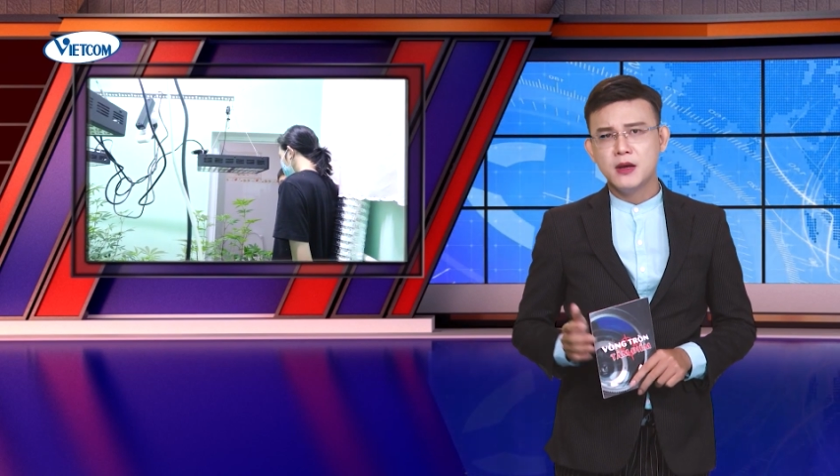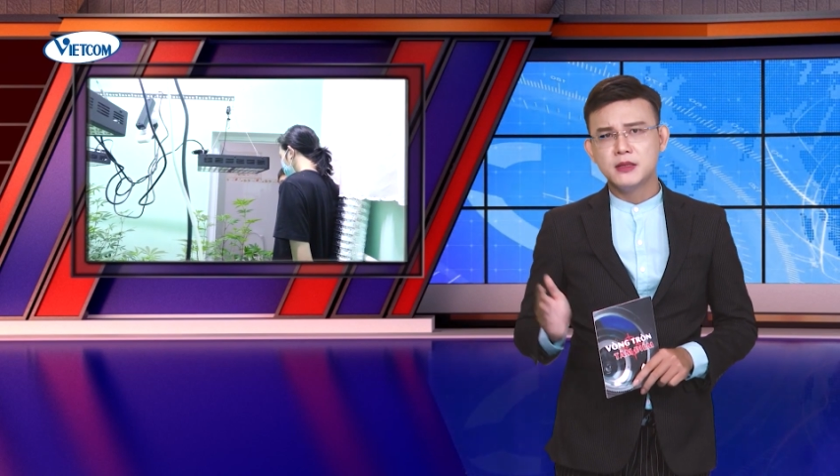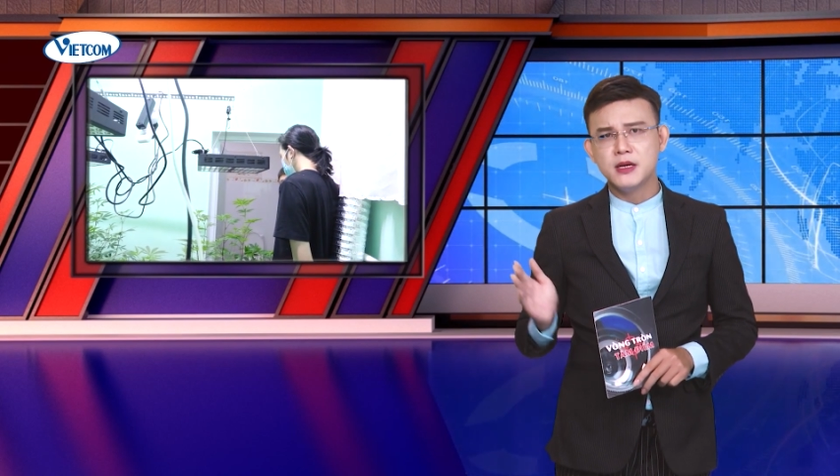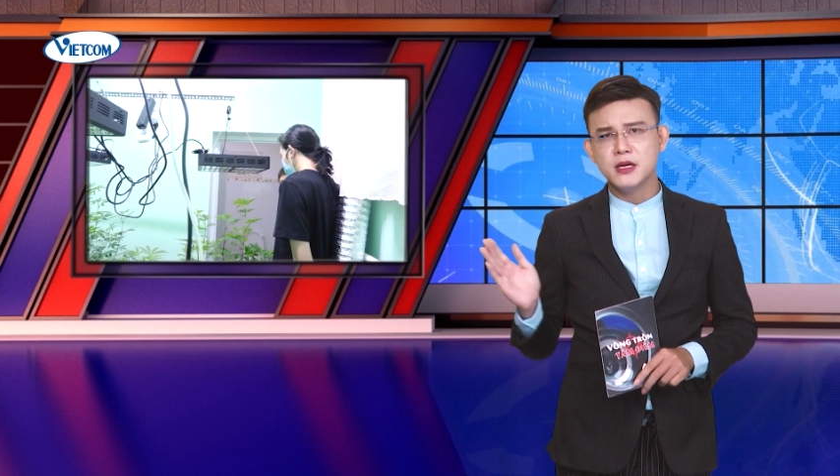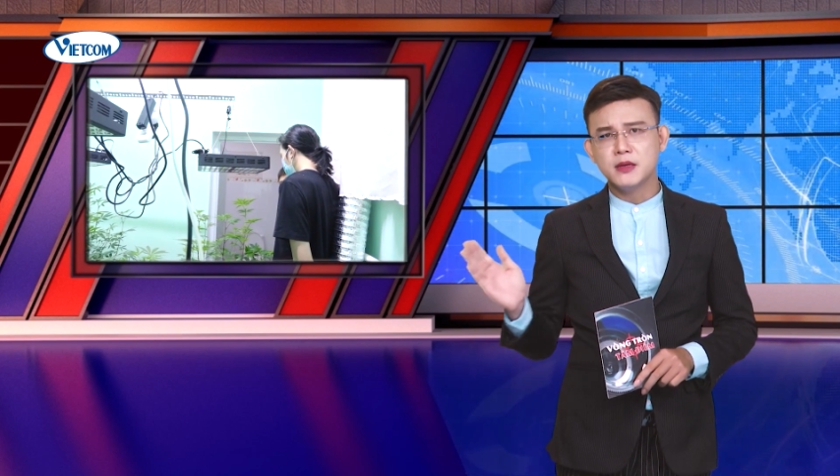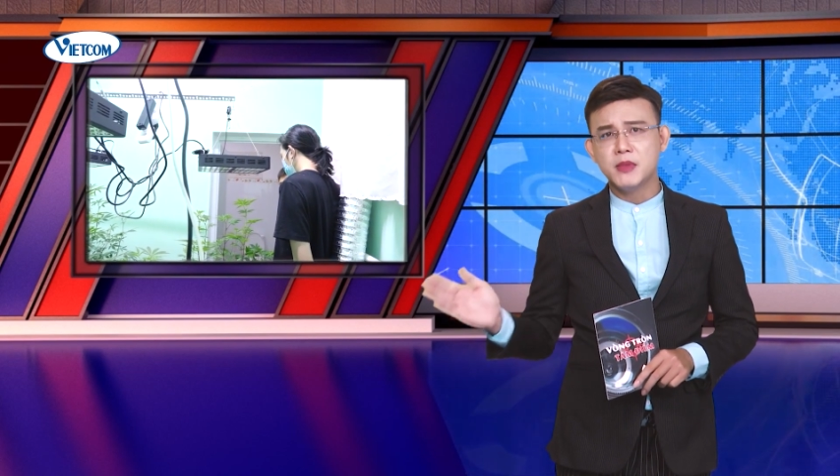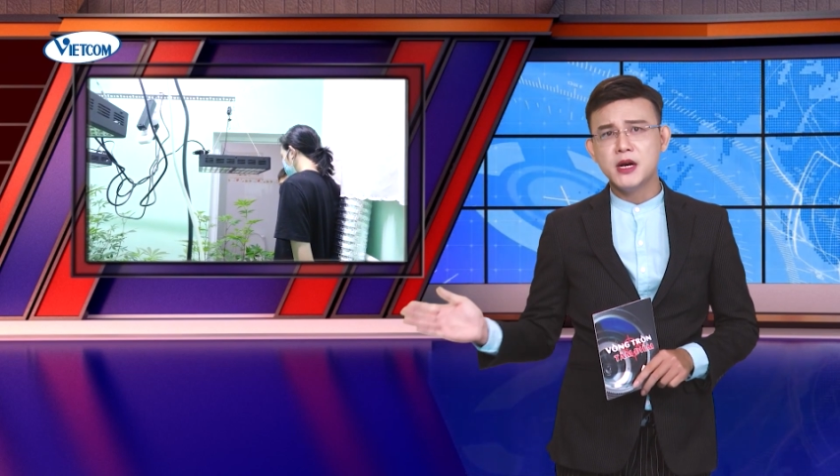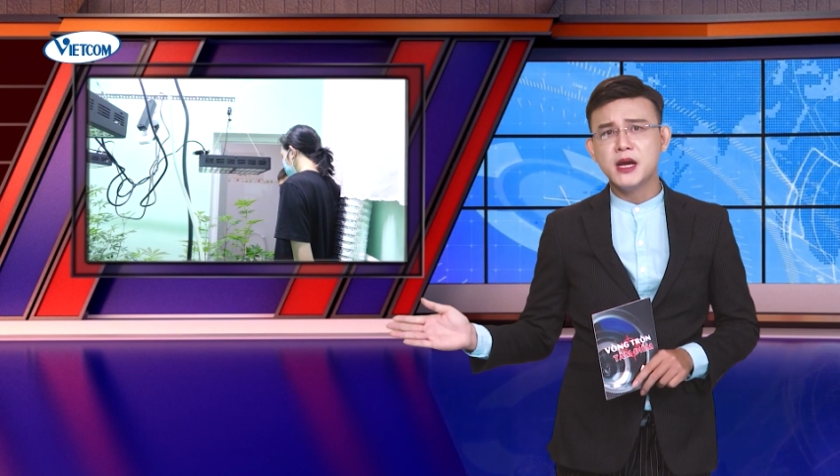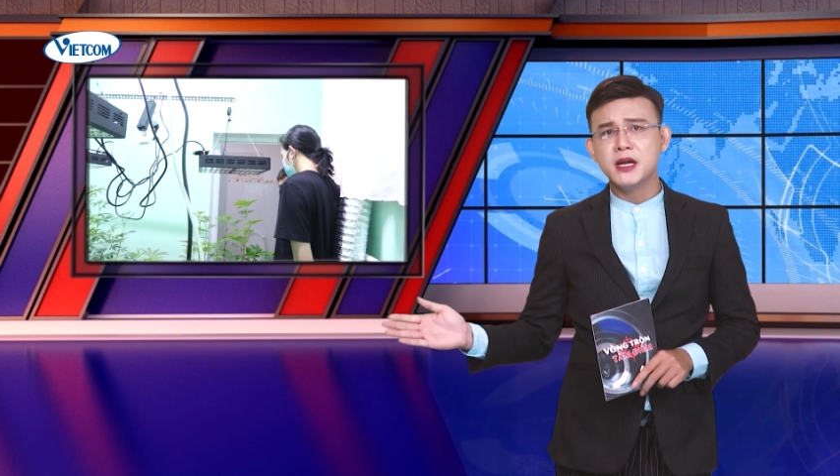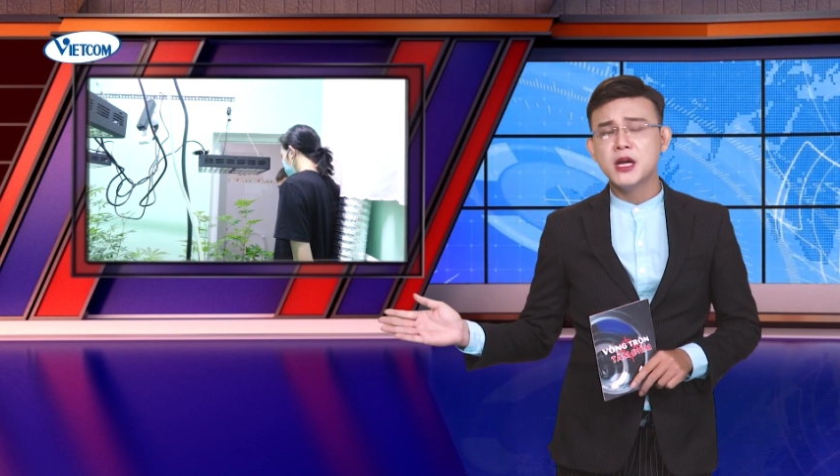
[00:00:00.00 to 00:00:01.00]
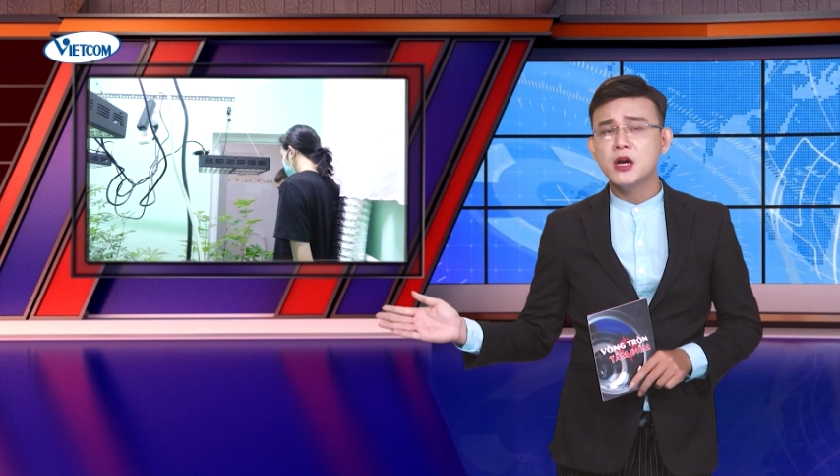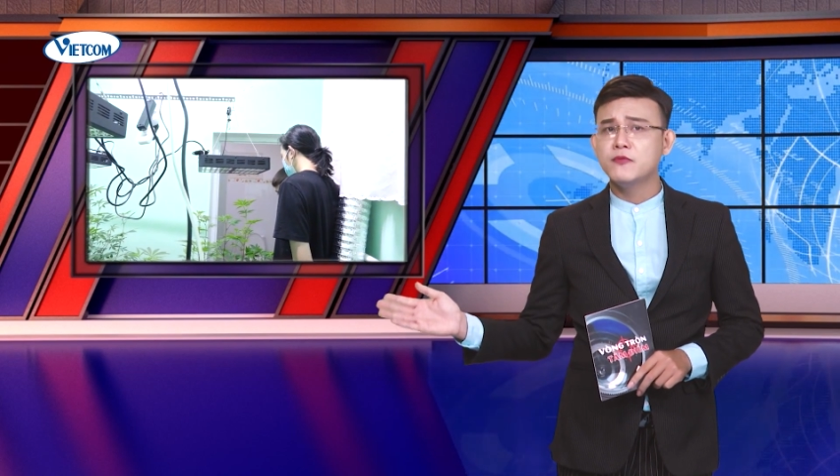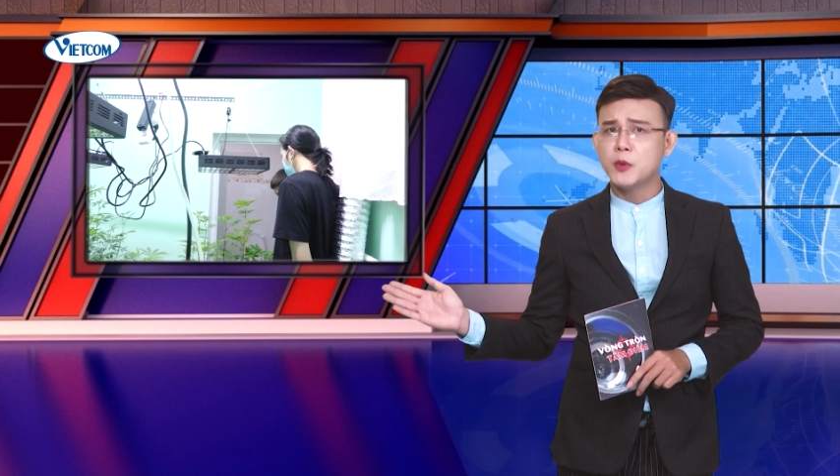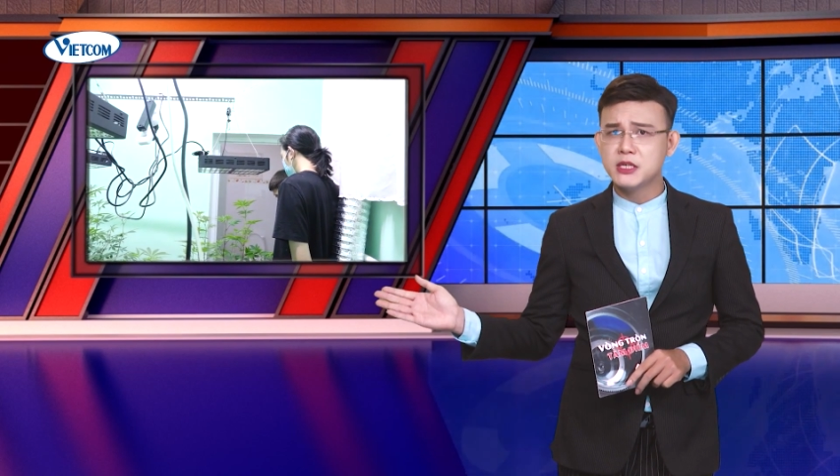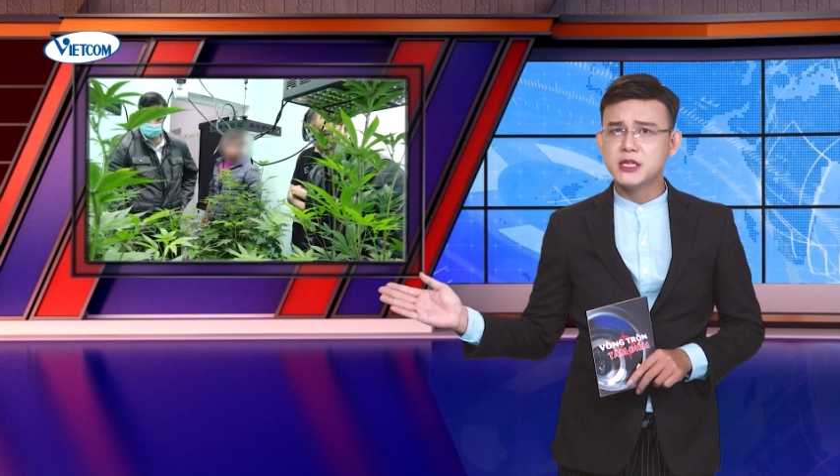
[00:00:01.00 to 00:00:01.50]
Thế nhưng mới đây,
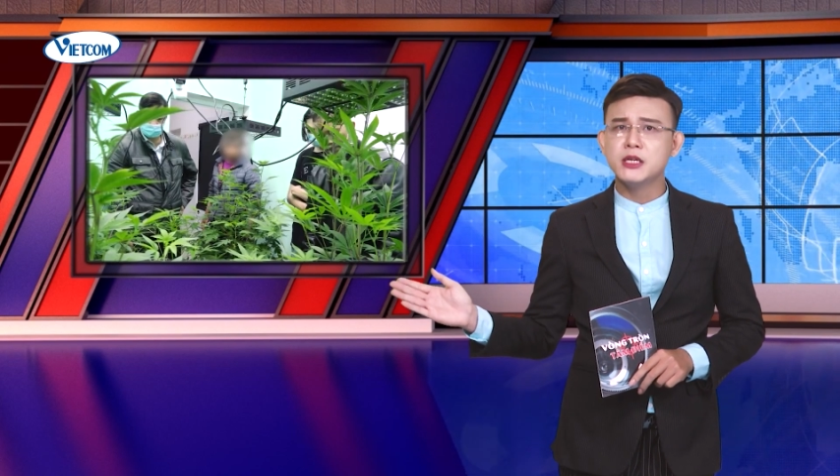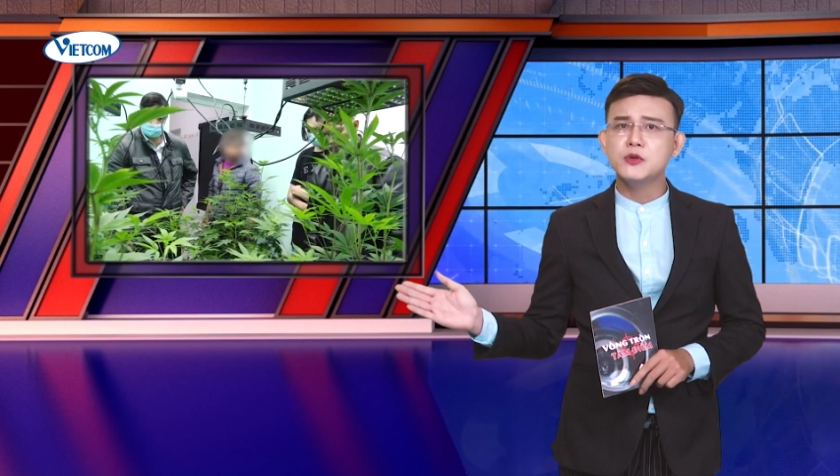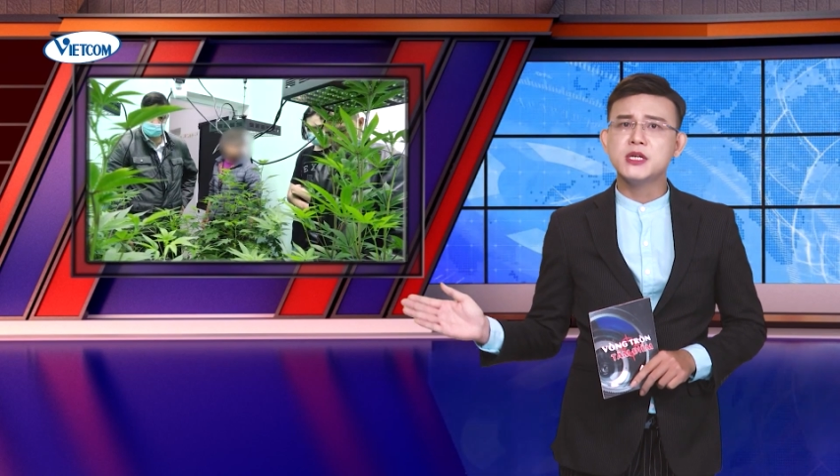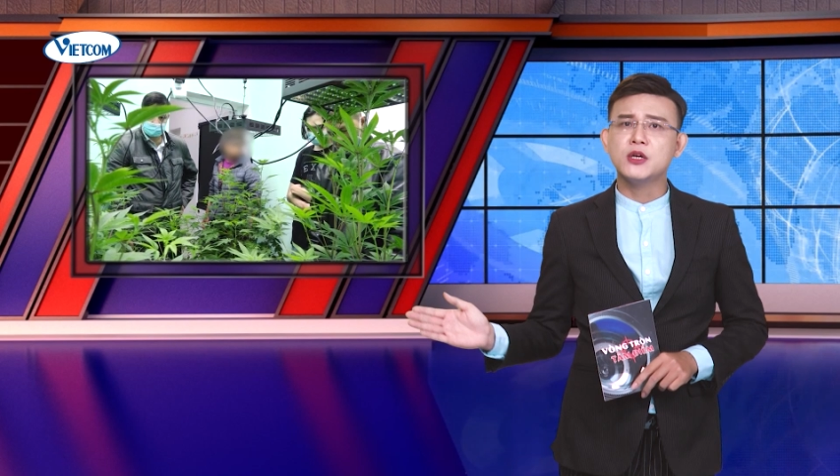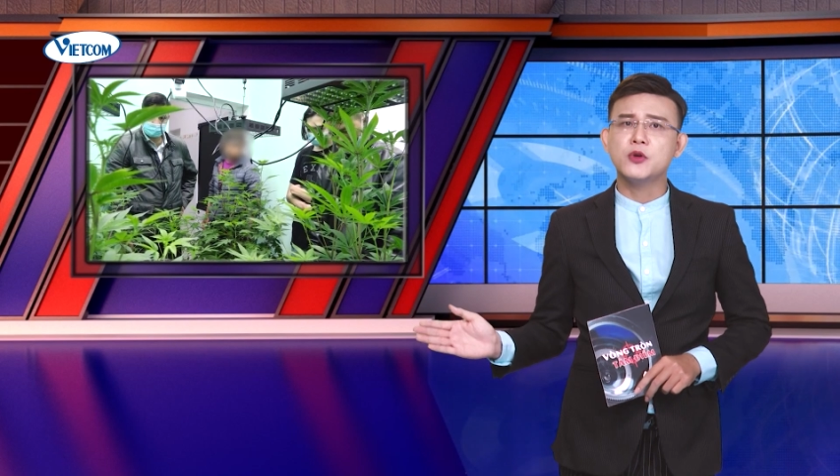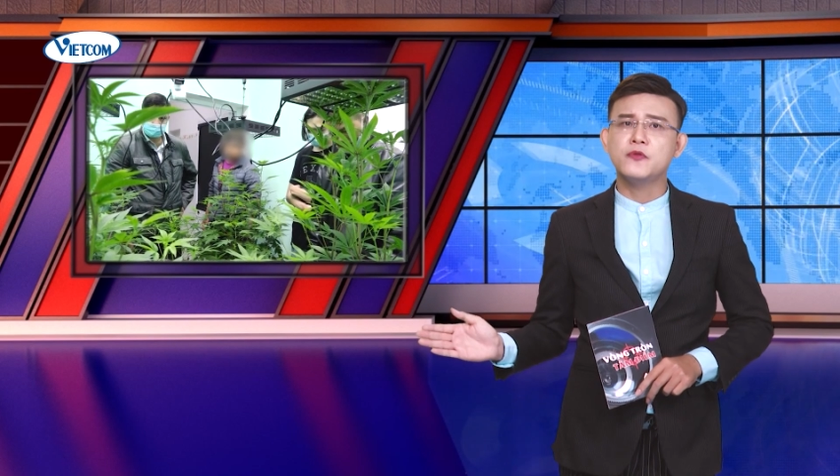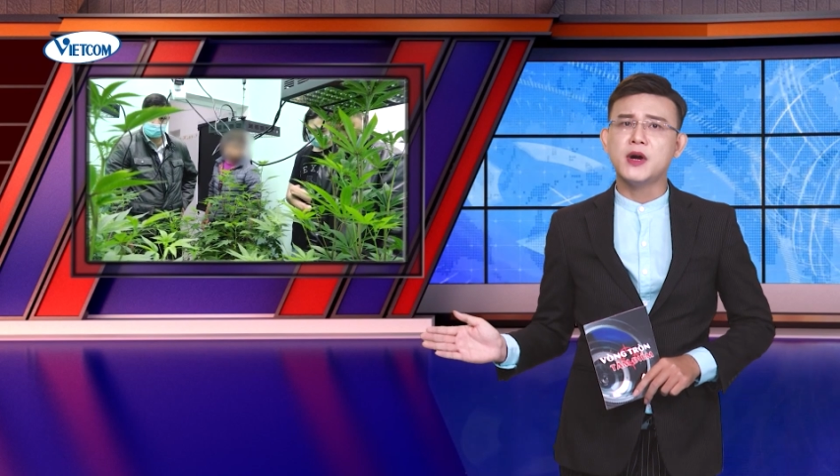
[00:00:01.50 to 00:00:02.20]
Phòng Cảnh sát điều tra tội